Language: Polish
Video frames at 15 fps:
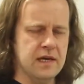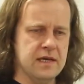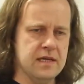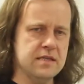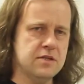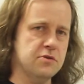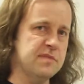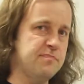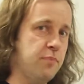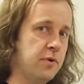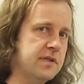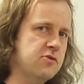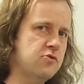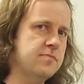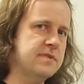Jest to
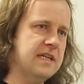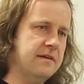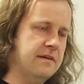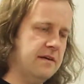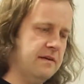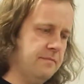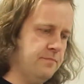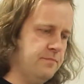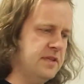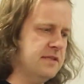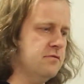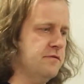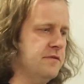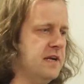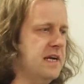sposób
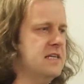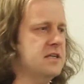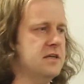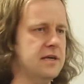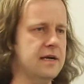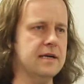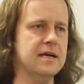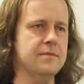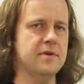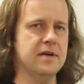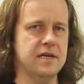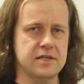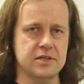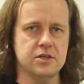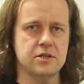zapisu wyrażeń
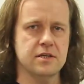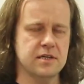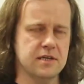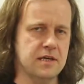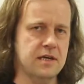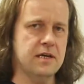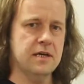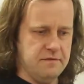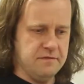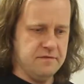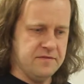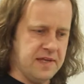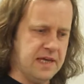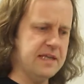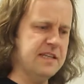algebraicznych
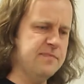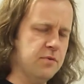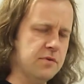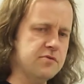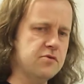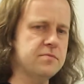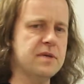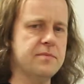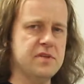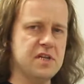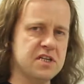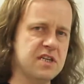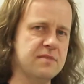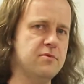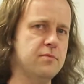w taki sposób, żeby nie
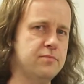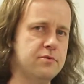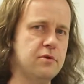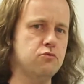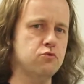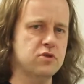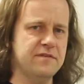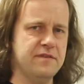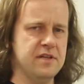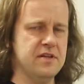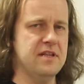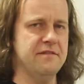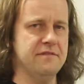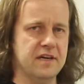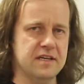trzeba było używać
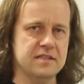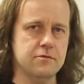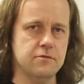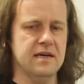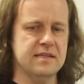nawiasu.